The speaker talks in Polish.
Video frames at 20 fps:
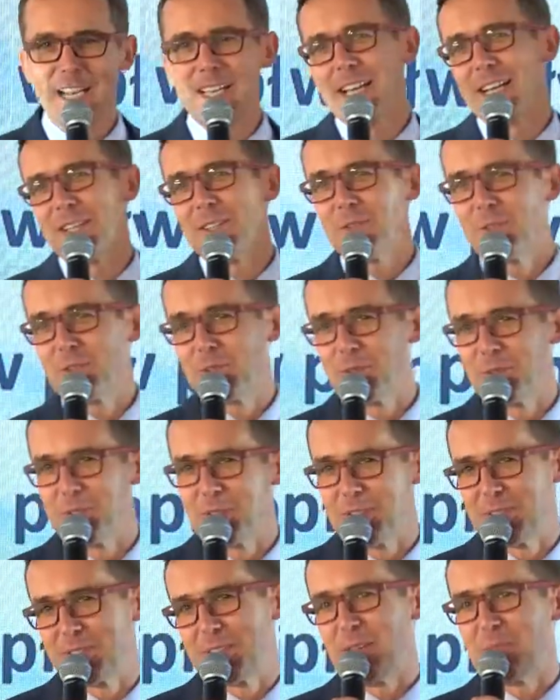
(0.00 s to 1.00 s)

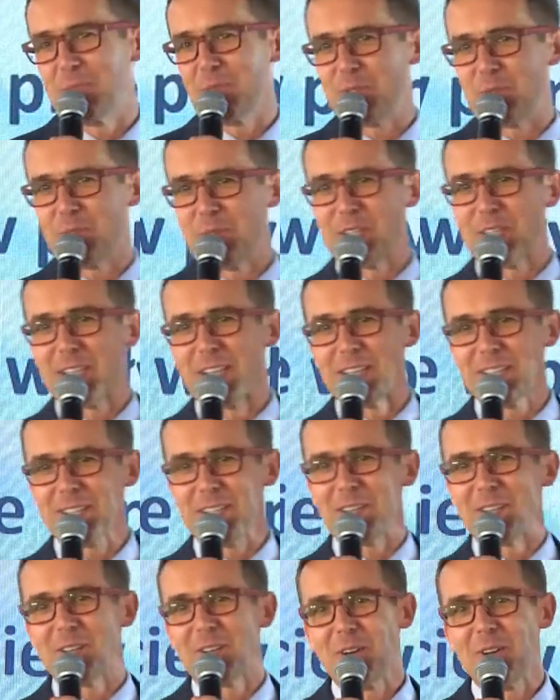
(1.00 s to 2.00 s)
hospitalizacji,
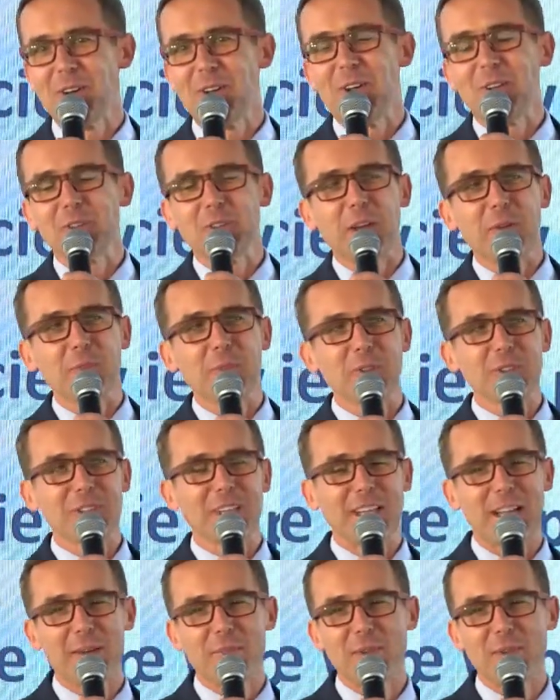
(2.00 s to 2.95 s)
rozwijają się szpitale, przybywa